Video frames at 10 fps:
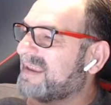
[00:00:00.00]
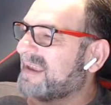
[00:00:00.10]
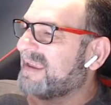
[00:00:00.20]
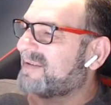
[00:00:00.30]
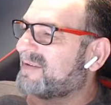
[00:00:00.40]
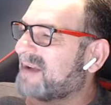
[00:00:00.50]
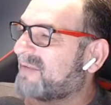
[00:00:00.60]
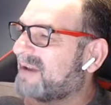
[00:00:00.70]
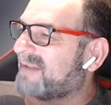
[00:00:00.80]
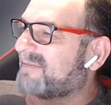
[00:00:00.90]
E aí
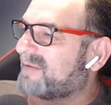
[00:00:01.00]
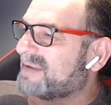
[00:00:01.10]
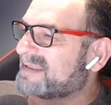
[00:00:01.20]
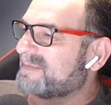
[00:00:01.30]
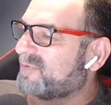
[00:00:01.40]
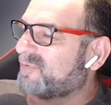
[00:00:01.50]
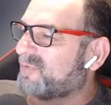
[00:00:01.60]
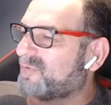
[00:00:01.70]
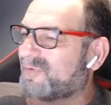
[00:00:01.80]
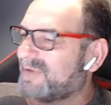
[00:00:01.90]
agora começa pro
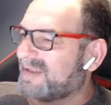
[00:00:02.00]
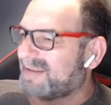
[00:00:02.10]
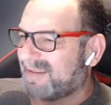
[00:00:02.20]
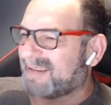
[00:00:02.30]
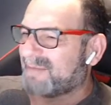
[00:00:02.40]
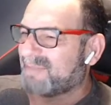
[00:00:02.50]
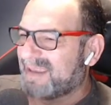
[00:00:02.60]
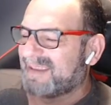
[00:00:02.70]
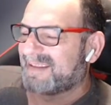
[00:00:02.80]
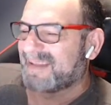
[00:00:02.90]
lucro e, e tá
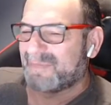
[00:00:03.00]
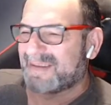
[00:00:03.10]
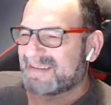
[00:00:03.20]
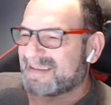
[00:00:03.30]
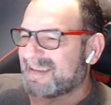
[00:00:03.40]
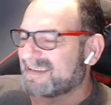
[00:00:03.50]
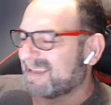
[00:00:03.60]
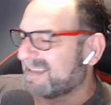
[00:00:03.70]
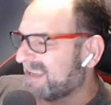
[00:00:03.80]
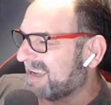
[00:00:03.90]
bem, tá bem esse
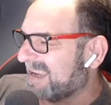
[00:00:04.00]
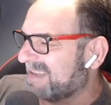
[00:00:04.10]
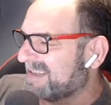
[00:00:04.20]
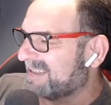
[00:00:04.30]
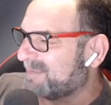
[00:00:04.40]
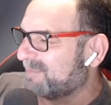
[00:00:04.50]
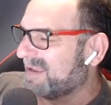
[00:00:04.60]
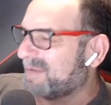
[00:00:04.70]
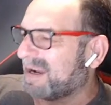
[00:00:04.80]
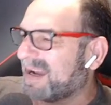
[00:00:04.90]
NZD CAD aí, tá
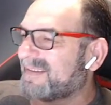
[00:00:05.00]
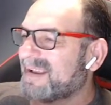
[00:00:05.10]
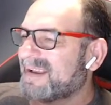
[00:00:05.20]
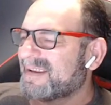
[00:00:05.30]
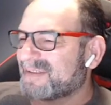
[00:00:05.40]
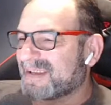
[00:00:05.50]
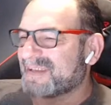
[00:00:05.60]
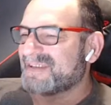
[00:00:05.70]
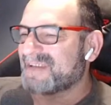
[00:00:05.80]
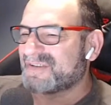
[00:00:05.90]
bem amarrado. Só que
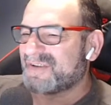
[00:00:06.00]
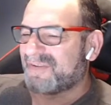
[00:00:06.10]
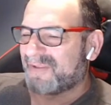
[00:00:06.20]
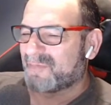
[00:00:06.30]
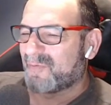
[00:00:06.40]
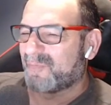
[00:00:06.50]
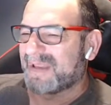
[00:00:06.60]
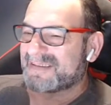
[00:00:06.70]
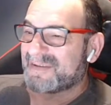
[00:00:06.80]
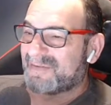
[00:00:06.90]
a gente já tinha feito uma
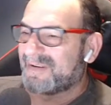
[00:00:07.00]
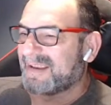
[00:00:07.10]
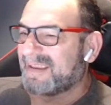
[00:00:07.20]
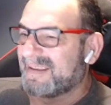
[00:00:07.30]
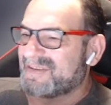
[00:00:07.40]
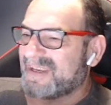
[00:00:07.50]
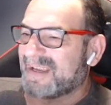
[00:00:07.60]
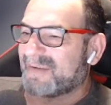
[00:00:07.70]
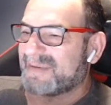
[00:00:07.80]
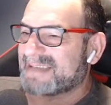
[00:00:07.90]
operação que
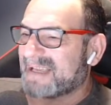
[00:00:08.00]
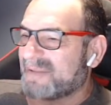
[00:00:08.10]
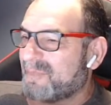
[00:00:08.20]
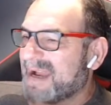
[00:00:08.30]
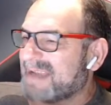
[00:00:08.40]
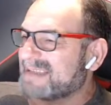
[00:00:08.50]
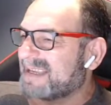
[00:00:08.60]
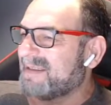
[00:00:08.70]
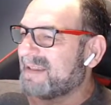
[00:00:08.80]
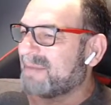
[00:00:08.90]
tinha começado mais
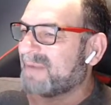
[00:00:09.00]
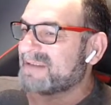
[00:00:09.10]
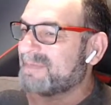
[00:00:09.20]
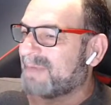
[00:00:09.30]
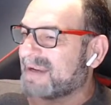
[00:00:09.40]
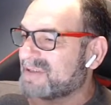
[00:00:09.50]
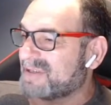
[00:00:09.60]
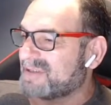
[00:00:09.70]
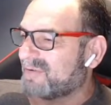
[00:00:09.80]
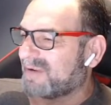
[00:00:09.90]
aqui na parte de baixo,
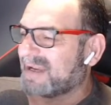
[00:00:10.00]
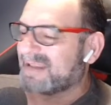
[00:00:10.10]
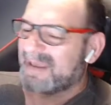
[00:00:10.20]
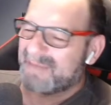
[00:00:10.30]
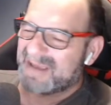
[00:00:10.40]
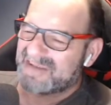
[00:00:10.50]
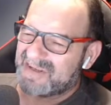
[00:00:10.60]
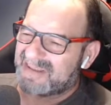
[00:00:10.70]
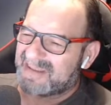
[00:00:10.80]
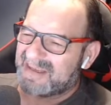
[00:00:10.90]
já tinha colocado aí a média
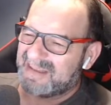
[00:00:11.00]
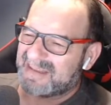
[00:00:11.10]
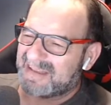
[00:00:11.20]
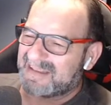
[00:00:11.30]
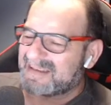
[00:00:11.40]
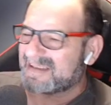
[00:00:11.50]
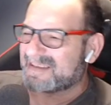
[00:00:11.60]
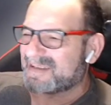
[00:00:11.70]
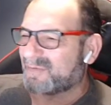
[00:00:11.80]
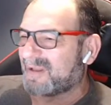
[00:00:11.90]
de 30 e
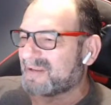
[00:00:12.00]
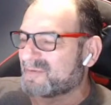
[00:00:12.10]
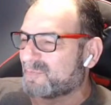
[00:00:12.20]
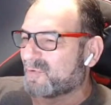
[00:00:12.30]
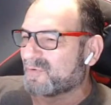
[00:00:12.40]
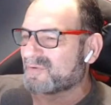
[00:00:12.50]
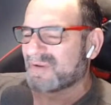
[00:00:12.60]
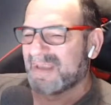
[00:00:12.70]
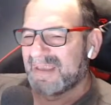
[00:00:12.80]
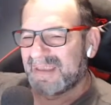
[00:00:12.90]
35 dólares no bolso,
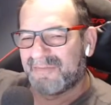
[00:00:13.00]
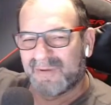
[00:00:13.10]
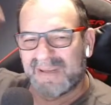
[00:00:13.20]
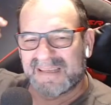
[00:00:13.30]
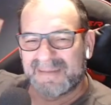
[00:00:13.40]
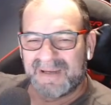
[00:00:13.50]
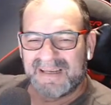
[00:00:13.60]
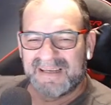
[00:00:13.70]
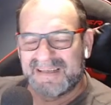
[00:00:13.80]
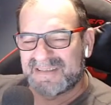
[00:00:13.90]
que foi na
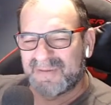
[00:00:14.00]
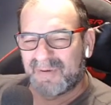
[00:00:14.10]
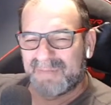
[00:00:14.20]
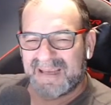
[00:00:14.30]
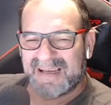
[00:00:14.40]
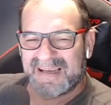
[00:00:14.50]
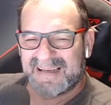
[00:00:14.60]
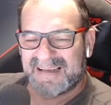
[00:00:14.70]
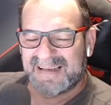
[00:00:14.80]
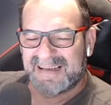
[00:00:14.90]
semana antes de eu abrir
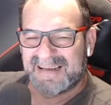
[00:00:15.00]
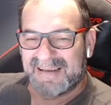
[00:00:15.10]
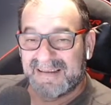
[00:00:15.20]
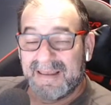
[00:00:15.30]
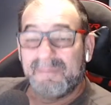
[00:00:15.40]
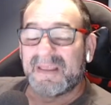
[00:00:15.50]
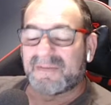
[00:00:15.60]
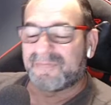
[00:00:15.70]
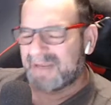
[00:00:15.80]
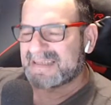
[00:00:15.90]
a.
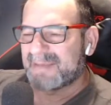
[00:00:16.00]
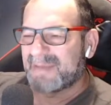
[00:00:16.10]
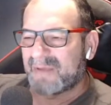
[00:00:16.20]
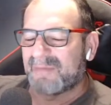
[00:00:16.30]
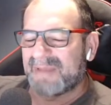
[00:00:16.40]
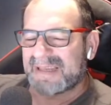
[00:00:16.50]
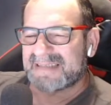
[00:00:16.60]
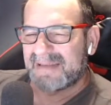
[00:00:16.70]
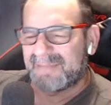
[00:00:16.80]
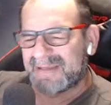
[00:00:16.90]
Minto, foi na semana que eu abri a
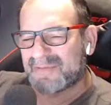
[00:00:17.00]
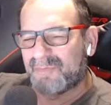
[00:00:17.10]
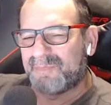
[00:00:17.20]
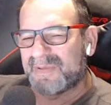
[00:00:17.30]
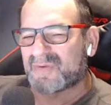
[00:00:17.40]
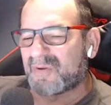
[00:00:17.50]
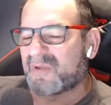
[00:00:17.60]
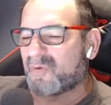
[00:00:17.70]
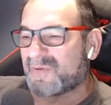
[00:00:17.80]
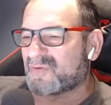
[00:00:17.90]
sala, mas com o
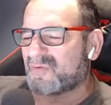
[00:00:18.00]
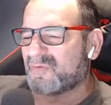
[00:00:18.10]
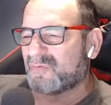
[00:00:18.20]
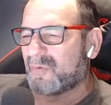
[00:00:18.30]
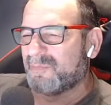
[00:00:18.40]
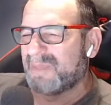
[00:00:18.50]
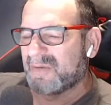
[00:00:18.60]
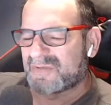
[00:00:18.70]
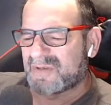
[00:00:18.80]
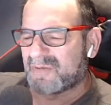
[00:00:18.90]
pessoal que começou no
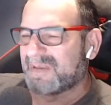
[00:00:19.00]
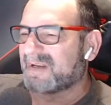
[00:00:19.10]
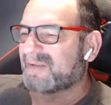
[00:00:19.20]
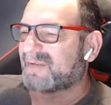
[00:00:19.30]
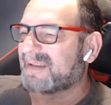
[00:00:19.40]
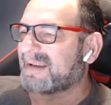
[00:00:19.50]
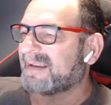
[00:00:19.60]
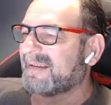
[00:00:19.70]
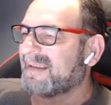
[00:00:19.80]
domingo, se eu não me engano, tá?